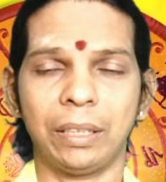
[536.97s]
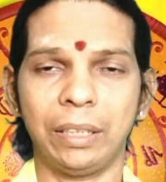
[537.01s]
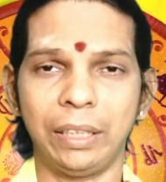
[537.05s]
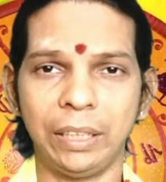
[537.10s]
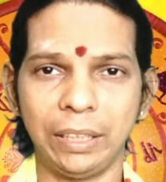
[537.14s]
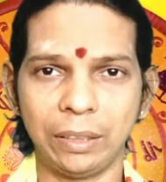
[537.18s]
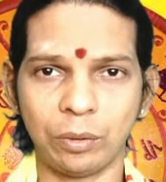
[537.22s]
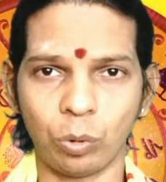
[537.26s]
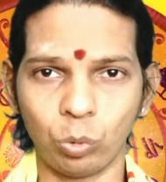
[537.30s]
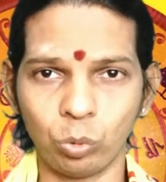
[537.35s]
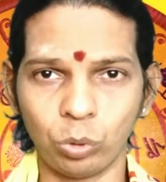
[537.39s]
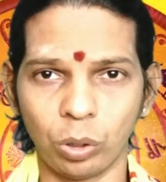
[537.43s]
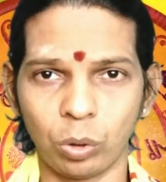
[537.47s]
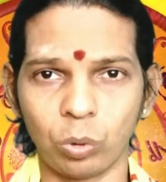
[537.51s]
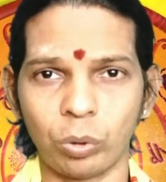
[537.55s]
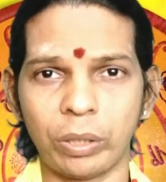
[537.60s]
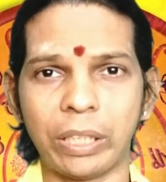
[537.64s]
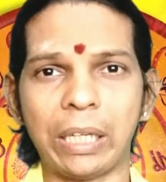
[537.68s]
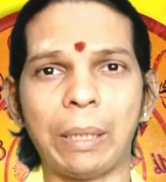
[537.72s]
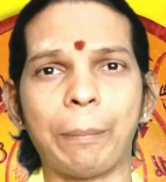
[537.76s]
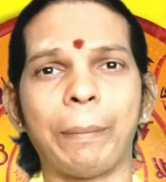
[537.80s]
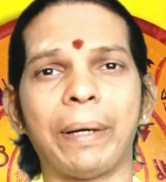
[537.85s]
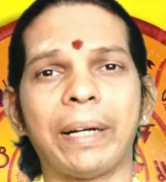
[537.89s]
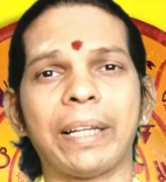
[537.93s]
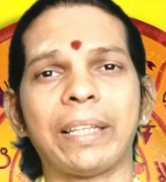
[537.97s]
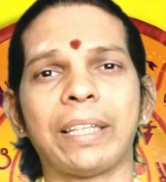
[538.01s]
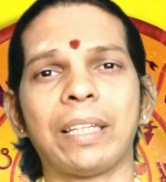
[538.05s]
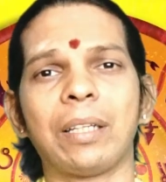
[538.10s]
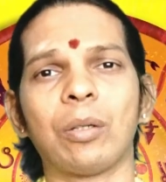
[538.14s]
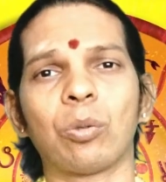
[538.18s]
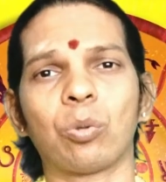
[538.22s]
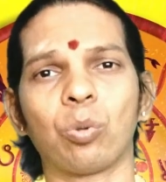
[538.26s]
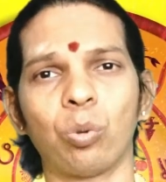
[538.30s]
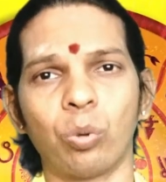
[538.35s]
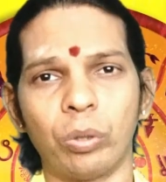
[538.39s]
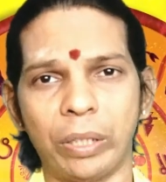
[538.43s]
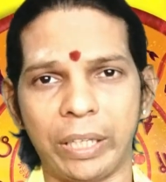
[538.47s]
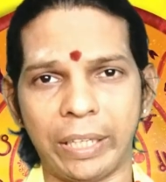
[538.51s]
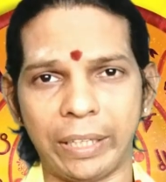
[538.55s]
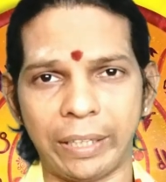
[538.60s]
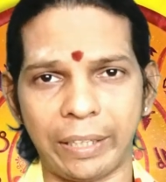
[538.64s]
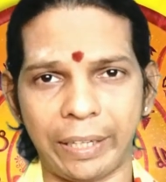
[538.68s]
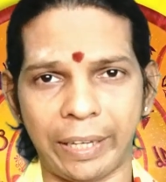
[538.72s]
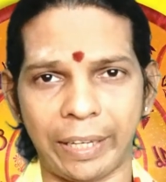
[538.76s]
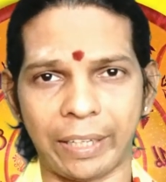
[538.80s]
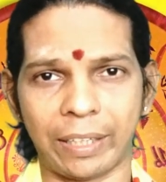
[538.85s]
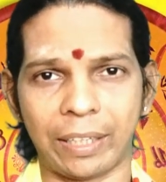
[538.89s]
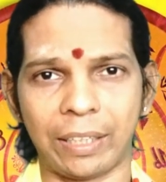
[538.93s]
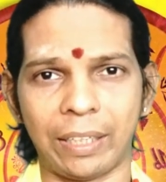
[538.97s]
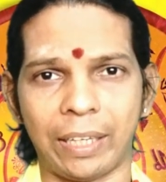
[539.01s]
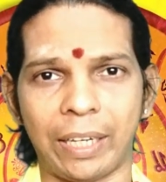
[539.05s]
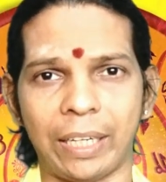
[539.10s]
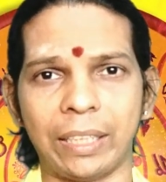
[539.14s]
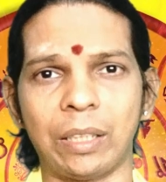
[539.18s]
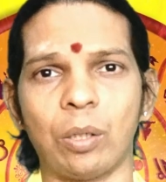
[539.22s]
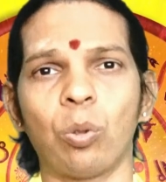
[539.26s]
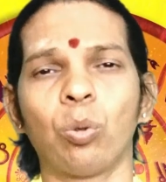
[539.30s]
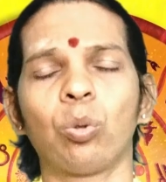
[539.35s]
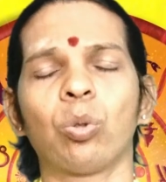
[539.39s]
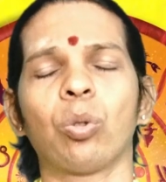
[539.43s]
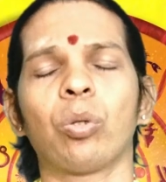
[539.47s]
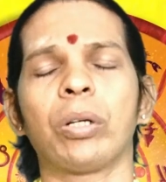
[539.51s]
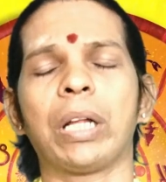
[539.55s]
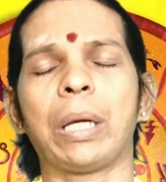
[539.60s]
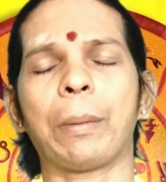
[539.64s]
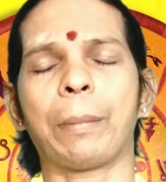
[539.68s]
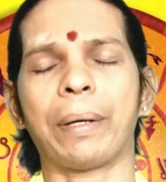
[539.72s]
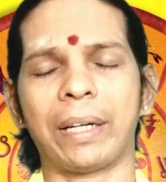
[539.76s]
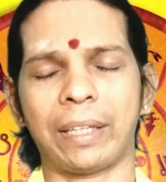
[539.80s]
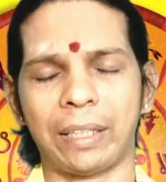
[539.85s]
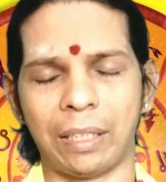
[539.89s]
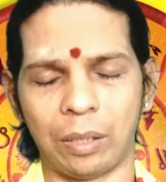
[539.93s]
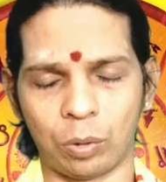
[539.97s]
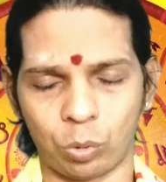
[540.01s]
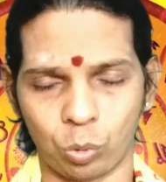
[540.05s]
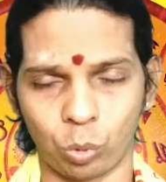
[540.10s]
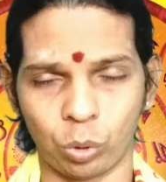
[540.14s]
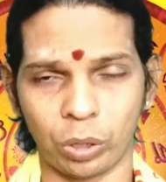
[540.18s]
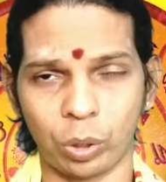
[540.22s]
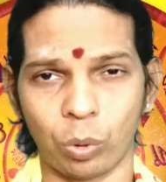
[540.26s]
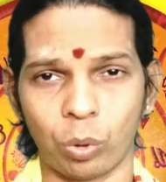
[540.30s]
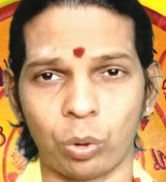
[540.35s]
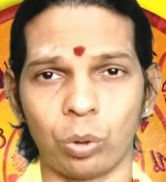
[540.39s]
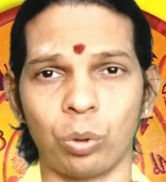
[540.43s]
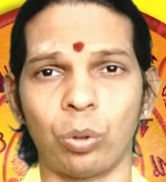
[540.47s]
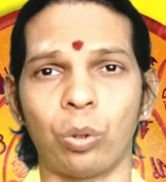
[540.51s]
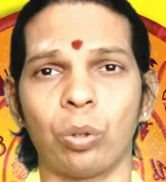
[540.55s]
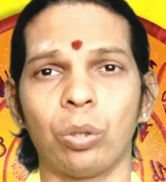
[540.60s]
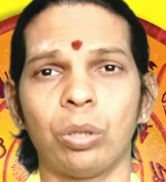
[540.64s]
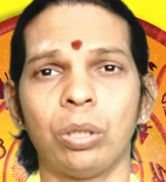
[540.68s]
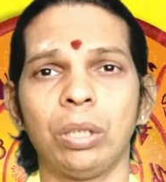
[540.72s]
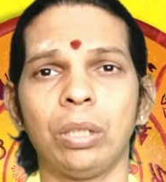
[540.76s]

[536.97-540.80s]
நீங்கள் உங்களுடைய மனதில் கூடி நேர்களாய் உங்களுடைய மனதில் கூடி ஒரு